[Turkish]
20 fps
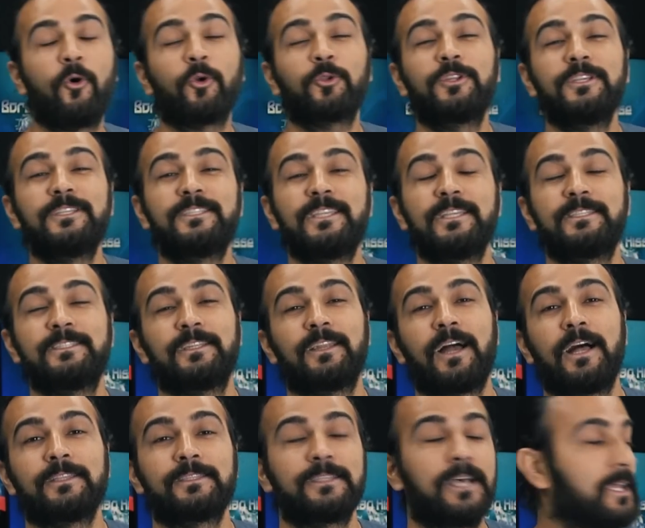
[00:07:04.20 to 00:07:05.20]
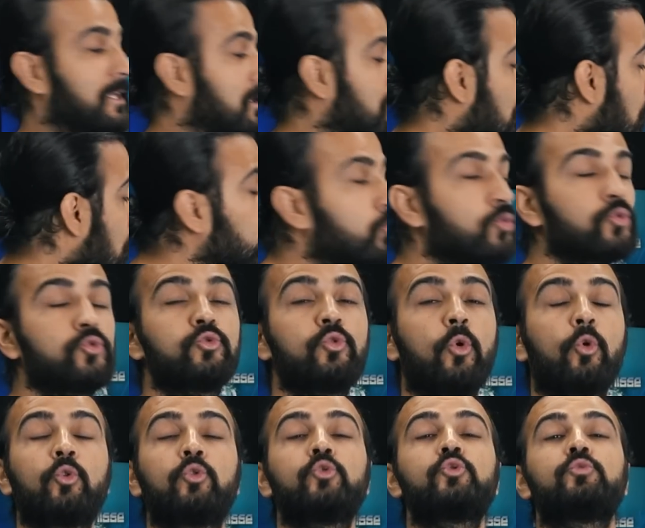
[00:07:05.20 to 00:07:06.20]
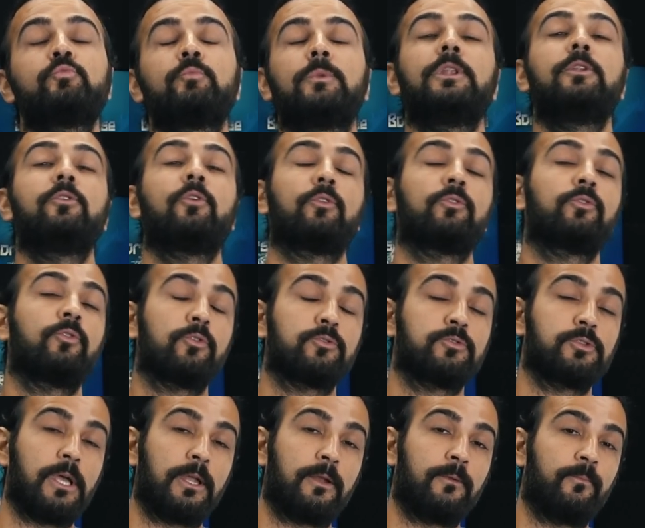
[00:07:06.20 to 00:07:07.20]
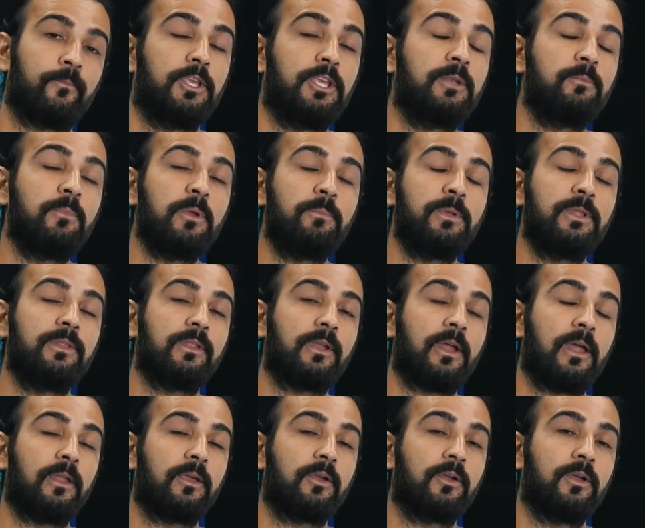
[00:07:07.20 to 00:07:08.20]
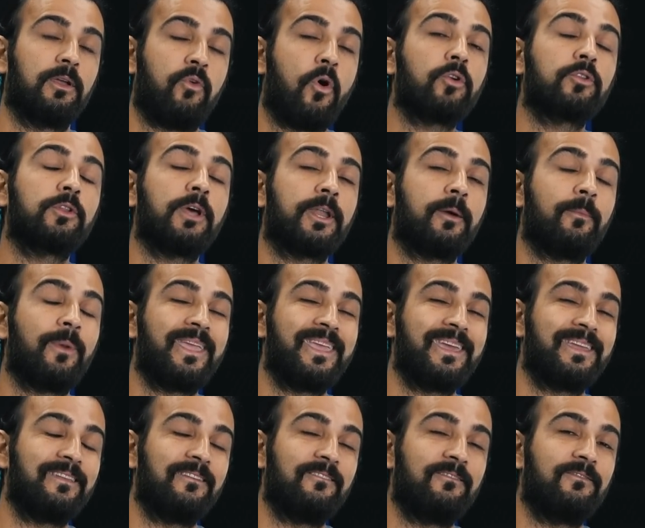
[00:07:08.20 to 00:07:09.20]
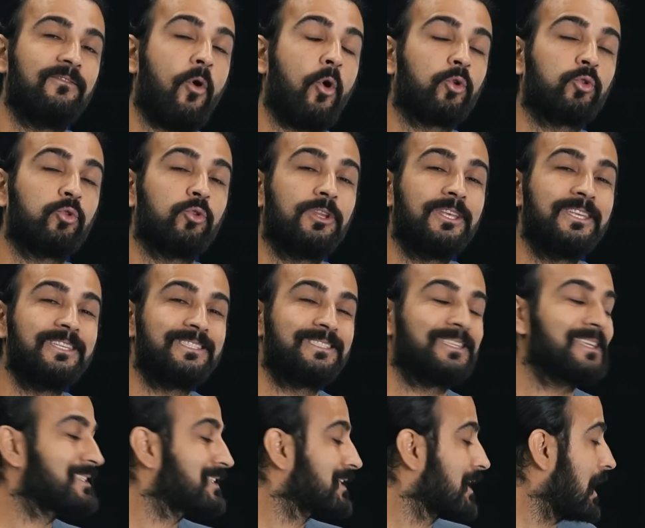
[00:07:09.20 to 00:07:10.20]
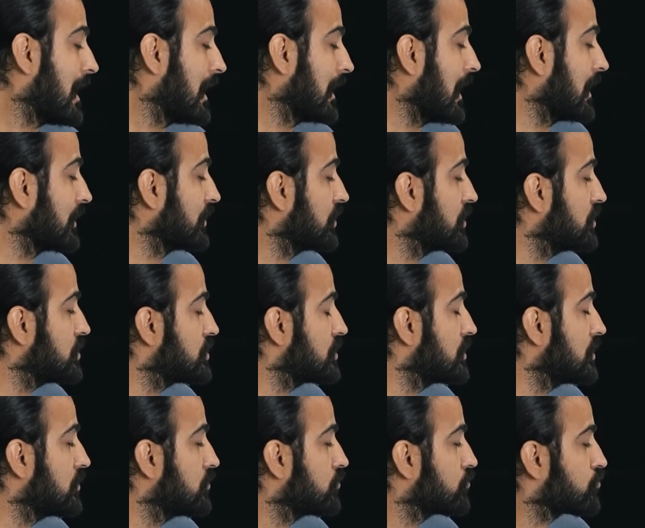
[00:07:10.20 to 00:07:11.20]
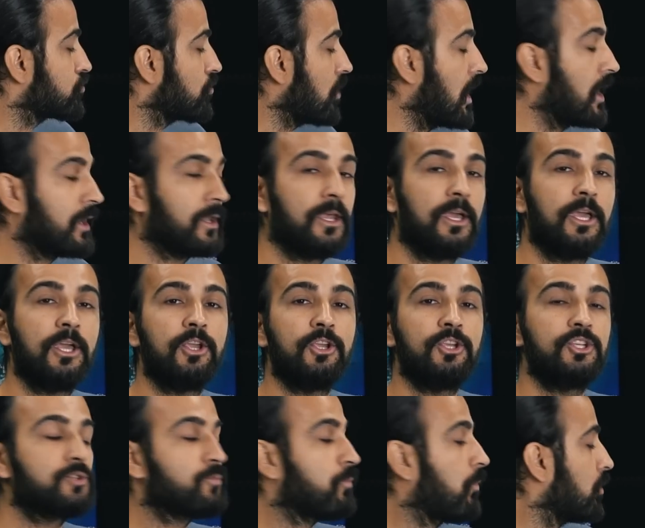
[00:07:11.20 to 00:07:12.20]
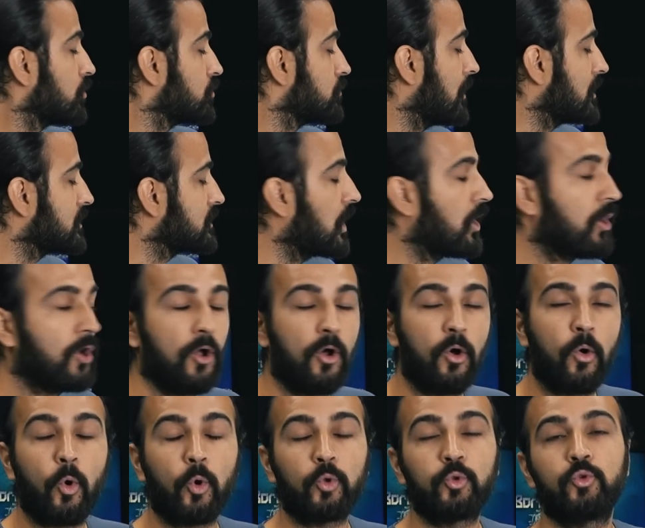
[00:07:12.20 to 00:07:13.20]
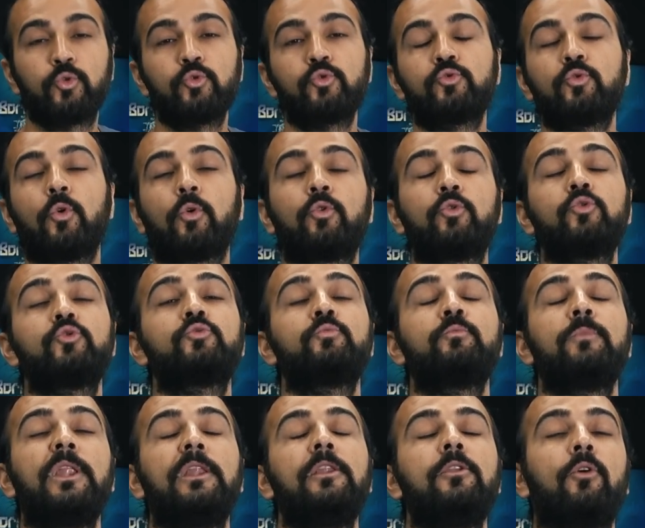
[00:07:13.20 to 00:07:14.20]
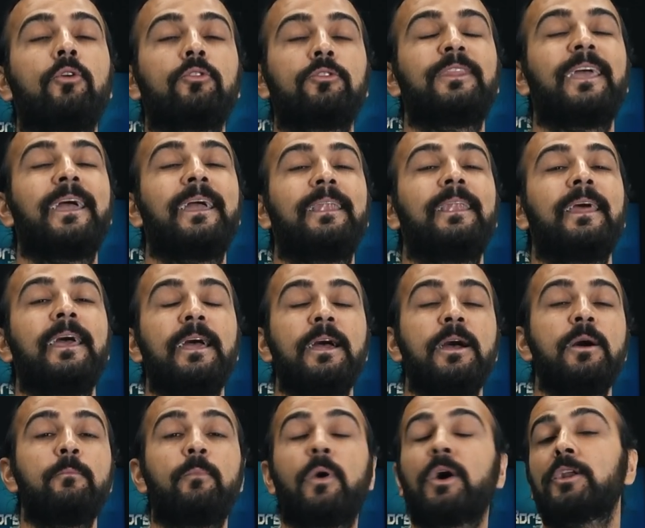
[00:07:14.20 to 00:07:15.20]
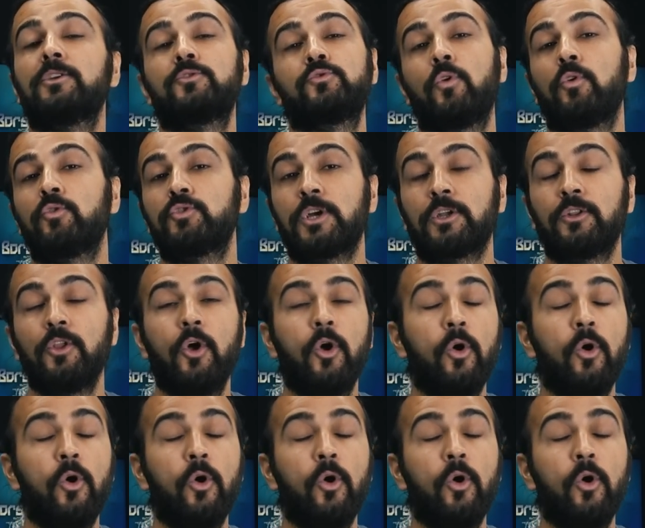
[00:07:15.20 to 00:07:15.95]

Ford hissesini alsaydım. 39 milyon dostlar. 20 bin liralık Ford araba yeni Ford'un hissesini alan kişinin şu an hiç bozmasa 39 milyon TL parası olacak.